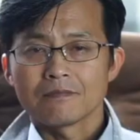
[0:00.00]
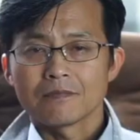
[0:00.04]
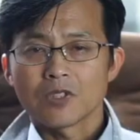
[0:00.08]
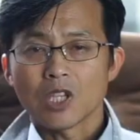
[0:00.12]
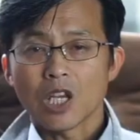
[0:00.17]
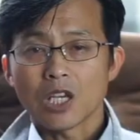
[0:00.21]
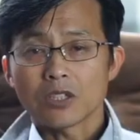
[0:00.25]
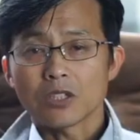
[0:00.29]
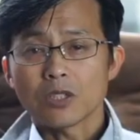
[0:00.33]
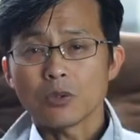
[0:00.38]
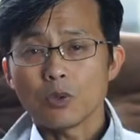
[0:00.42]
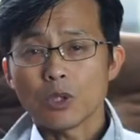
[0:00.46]

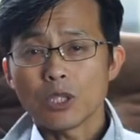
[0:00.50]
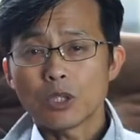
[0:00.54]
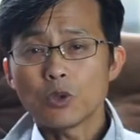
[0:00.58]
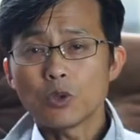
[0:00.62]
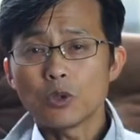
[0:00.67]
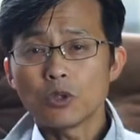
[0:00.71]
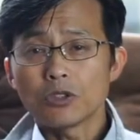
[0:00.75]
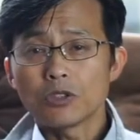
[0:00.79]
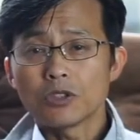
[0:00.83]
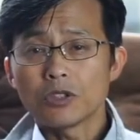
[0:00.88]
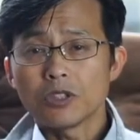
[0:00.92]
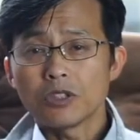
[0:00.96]
당시
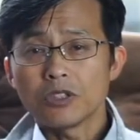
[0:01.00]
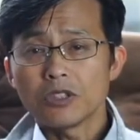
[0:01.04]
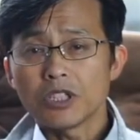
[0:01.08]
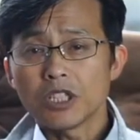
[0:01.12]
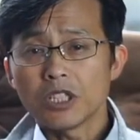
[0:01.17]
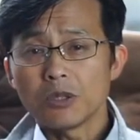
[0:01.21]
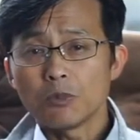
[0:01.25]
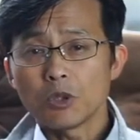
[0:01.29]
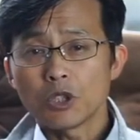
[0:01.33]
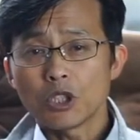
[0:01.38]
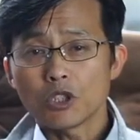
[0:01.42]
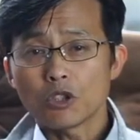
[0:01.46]
위군어들은
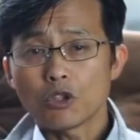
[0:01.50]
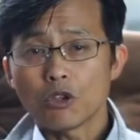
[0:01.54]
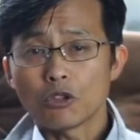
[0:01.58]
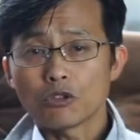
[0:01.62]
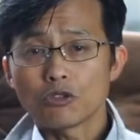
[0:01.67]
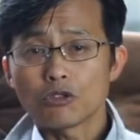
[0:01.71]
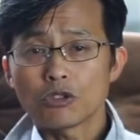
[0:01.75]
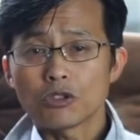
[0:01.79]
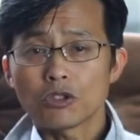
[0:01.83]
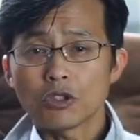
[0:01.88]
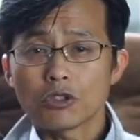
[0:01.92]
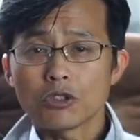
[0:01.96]
임시
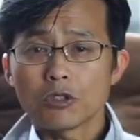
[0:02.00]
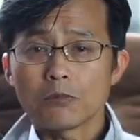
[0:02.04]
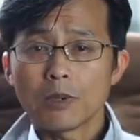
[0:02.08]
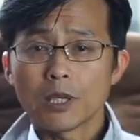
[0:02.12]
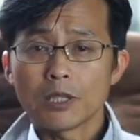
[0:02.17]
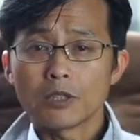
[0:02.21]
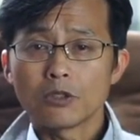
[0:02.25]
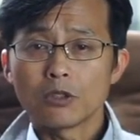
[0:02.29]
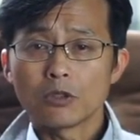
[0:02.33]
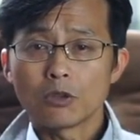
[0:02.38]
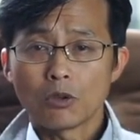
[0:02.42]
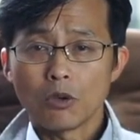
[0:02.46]
거주처를
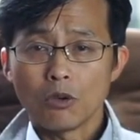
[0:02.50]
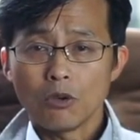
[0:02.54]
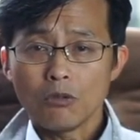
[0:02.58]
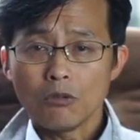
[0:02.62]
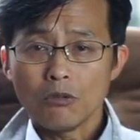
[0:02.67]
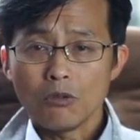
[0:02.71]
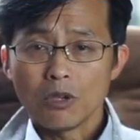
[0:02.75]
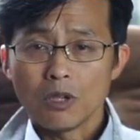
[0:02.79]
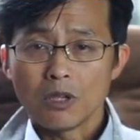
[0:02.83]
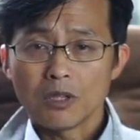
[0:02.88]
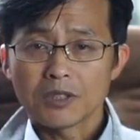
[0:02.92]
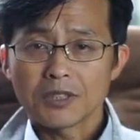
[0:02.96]
만들고
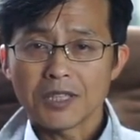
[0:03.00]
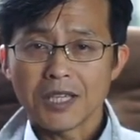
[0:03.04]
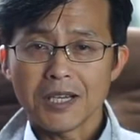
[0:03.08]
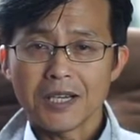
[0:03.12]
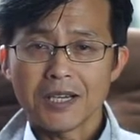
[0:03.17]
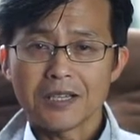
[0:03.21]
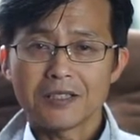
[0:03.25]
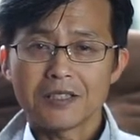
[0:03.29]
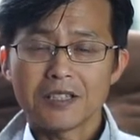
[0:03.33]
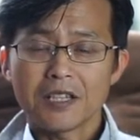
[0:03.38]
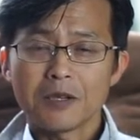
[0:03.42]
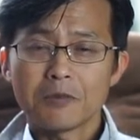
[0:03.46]

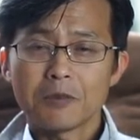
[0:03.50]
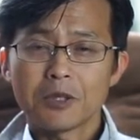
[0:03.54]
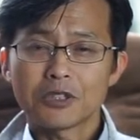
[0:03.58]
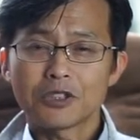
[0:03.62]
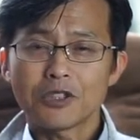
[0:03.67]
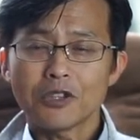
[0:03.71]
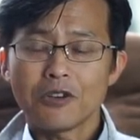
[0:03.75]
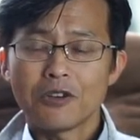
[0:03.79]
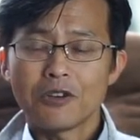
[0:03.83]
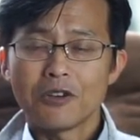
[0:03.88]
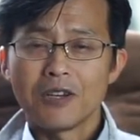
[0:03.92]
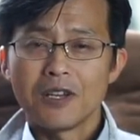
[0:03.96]
생활을
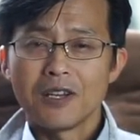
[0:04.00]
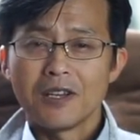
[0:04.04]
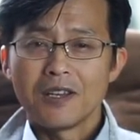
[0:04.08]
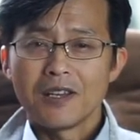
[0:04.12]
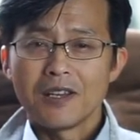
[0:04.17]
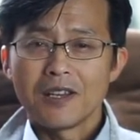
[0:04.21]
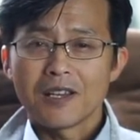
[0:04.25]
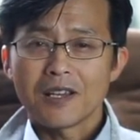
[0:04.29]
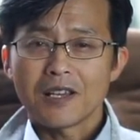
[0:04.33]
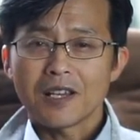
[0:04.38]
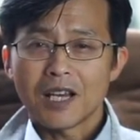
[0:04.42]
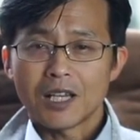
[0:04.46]
하면서
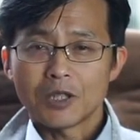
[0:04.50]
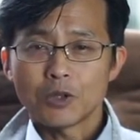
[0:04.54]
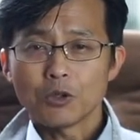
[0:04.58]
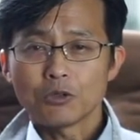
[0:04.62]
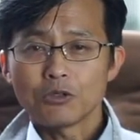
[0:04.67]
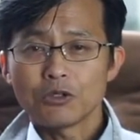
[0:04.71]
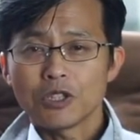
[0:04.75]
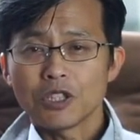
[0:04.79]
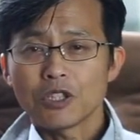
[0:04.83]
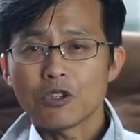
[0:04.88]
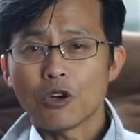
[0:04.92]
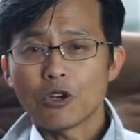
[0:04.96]

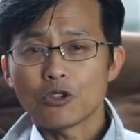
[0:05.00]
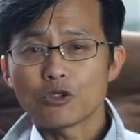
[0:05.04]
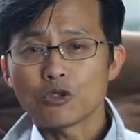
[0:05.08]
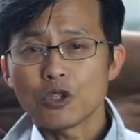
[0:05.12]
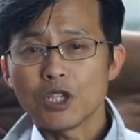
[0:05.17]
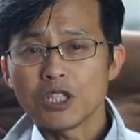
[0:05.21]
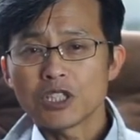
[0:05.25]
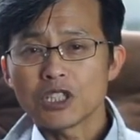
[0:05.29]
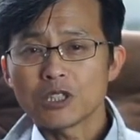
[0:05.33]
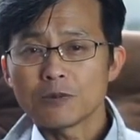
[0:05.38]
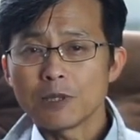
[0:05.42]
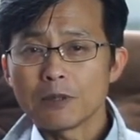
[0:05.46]
가족들이 거주할
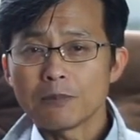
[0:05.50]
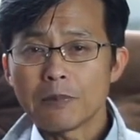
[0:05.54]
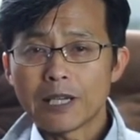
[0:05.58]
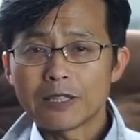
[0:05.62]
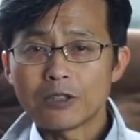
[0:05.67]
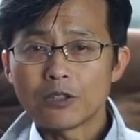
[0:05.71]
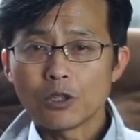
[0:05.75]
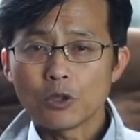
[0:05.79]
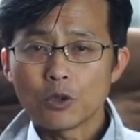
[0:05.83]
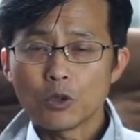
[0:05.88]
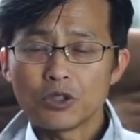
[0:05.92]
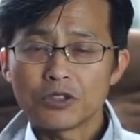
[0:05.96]
집을
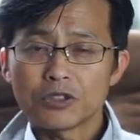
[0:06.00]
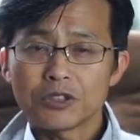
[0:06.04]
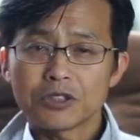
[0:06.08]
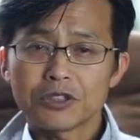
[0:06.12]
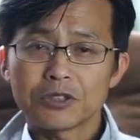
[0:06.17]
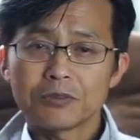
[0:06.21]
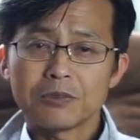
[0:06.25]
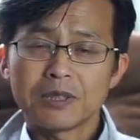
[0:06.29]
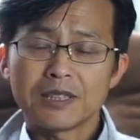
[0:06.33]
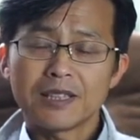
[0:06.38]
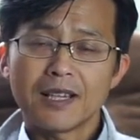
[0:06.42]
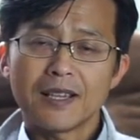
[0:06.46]
만들고
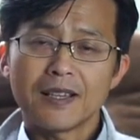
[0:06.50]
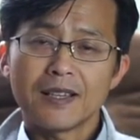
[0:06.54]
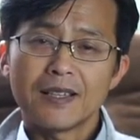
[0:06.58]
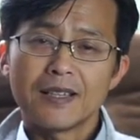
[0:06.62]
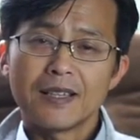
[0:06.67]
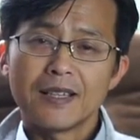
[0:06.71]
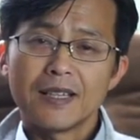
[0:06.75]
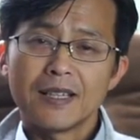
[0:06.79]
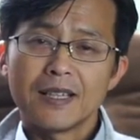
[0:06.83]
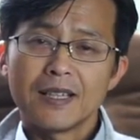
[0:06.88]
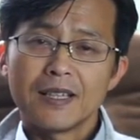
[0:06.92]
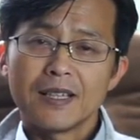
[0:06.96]
있었습니다.
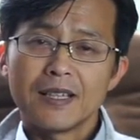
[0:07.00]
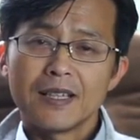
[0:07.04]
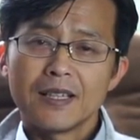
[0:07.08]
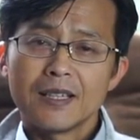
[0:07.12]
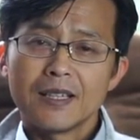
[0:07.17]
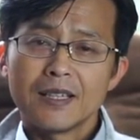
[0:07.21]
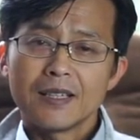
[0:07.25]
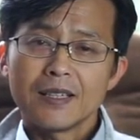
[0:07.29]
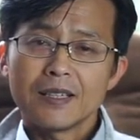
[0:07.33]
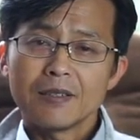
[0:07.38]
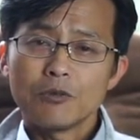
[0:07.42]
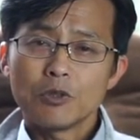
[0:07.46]

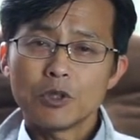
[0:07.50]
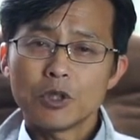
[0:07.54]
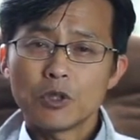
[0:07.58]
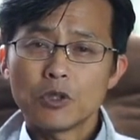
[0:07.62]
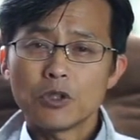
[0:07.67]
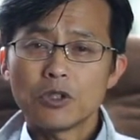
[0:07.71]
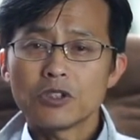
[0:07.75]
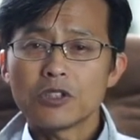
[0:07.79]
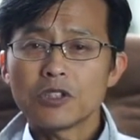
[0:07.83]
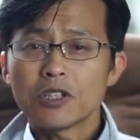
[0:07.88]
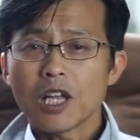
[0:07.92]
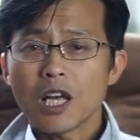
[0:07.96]

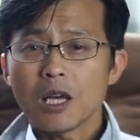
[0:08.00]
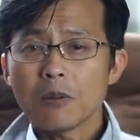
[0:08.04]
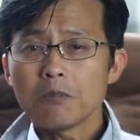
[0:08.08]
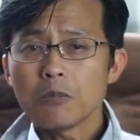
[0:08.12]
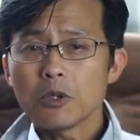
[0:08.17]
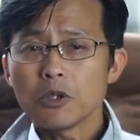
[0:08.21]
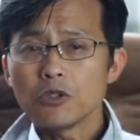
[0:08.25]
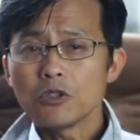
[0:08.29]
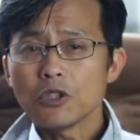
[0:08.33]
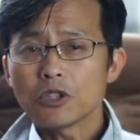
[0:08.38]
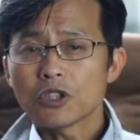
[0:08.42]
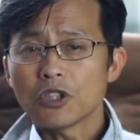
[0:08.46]
위군어들은 한
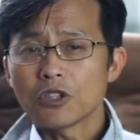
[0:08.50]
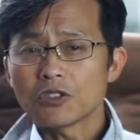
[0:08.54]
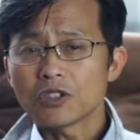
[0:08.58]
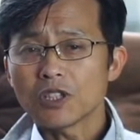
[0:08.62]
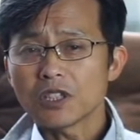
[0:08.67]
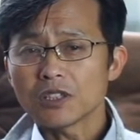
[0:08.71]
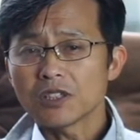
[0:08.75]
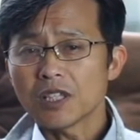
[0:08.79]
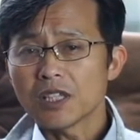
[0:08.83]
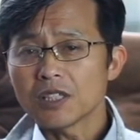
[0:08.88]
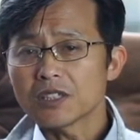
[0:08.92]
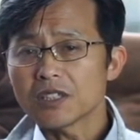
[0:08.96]
번도
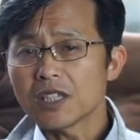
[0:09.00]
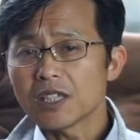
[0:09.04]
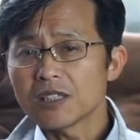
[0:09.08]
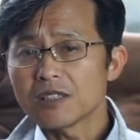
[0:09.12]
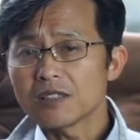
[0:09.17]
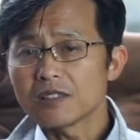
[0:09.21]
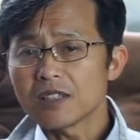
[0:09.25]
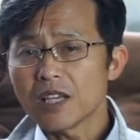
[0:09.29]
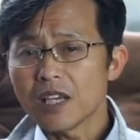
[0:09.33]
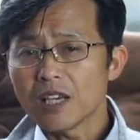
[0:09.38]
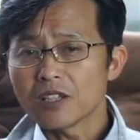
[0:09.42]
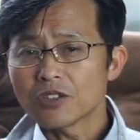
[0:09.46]
경작되지 않은
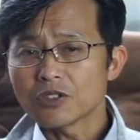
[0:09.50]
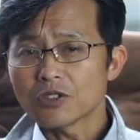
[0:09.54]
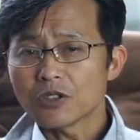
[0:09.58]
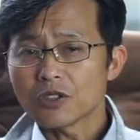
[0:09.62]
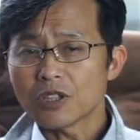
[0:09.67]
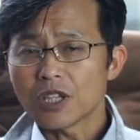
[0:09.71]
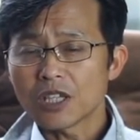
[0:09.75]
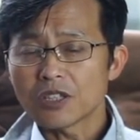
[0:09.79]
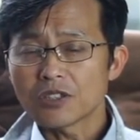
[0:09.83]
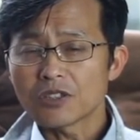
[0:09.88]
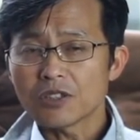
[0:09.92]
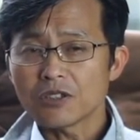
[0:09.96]
땅에서
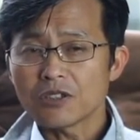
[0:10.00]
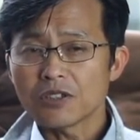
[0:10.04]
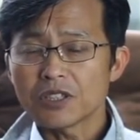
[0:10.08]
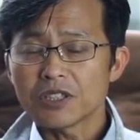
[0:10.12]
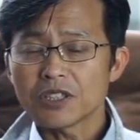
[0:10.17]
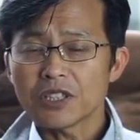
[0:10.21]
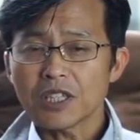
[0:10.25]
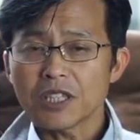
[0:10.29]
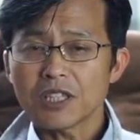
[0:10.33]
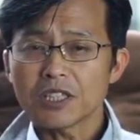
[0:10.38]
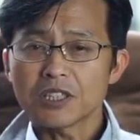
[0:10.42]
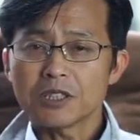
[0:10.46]
개척을
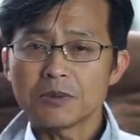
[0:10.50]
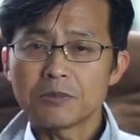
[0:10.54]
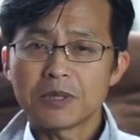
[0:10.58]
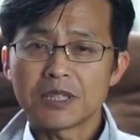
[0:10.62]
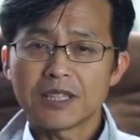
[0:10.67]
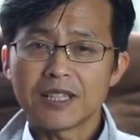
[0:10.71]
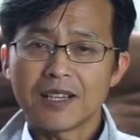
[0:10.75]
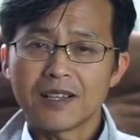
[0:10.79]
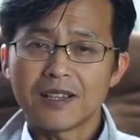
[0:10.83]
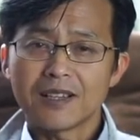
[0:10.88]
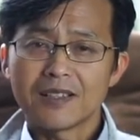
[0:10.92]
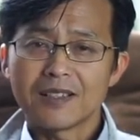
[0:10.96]

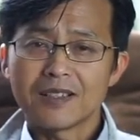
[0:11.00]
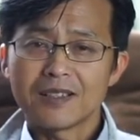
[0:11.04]
시작했습니다.